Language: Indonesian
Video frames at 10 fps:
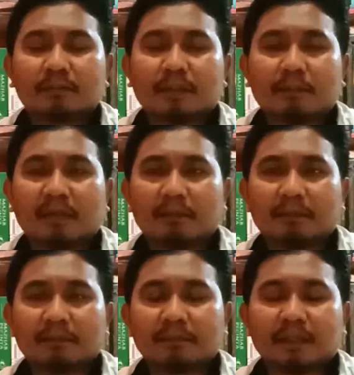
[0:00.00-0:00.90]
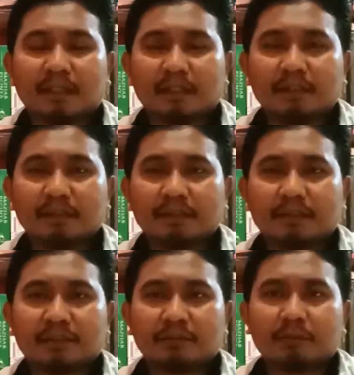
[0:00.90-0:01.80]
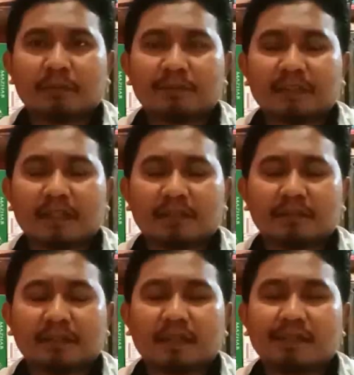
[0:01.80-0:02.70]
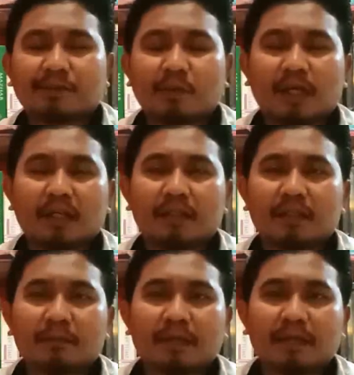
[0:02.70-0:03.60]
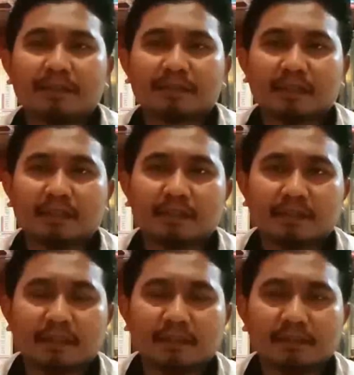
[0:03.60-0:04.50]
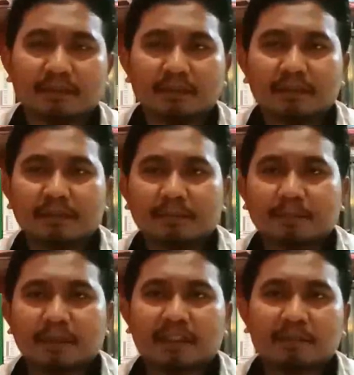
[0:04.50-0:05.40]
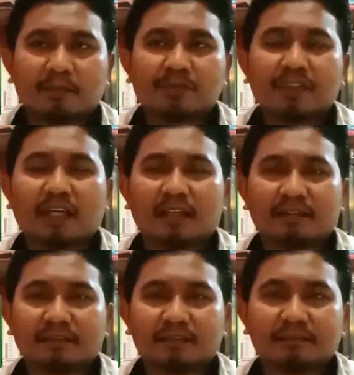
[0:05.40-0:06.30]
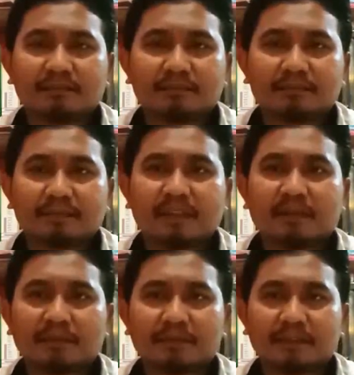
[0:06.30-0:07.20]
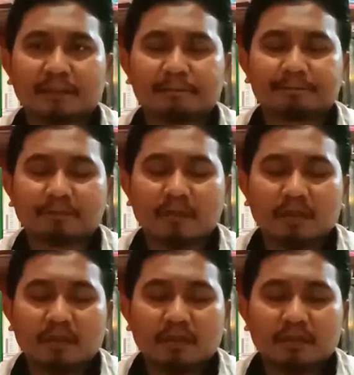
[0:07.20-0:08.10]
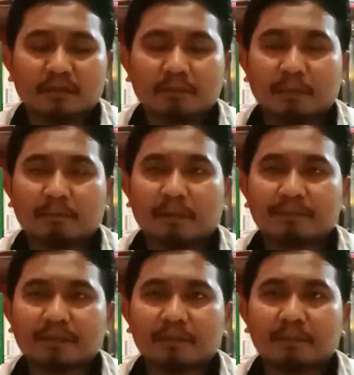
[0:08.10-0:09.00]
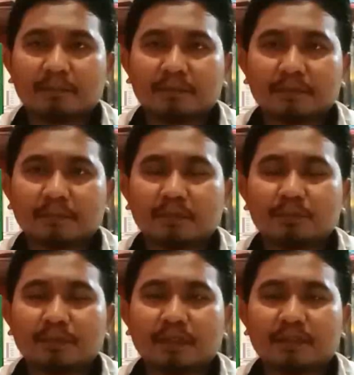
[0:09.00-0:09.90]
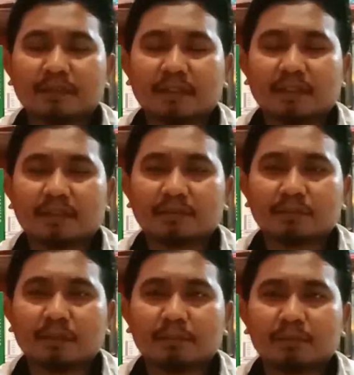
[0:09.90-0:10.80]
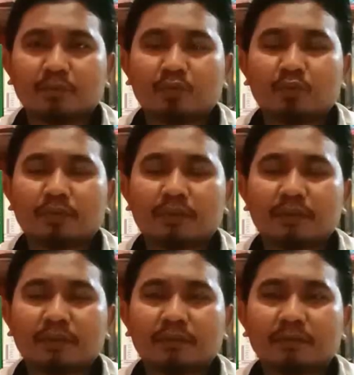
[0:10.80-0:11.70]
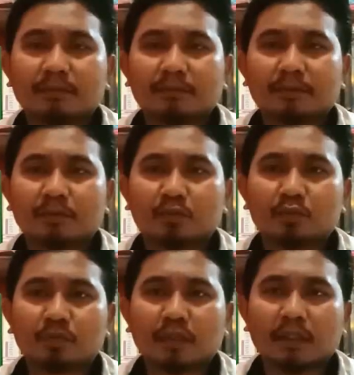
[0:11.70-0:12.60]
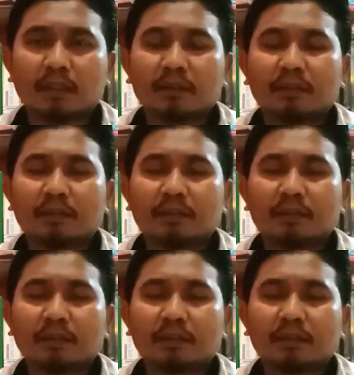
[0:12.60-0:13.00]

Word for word: pada malam hari ini kita coba berbicara tentang ketuhanan yang Maha Esa dengan peri kemanusiaan, ya, peri kemanusiaan. Di bab-bab sebelumnya kita sudah menduduki, mendudukan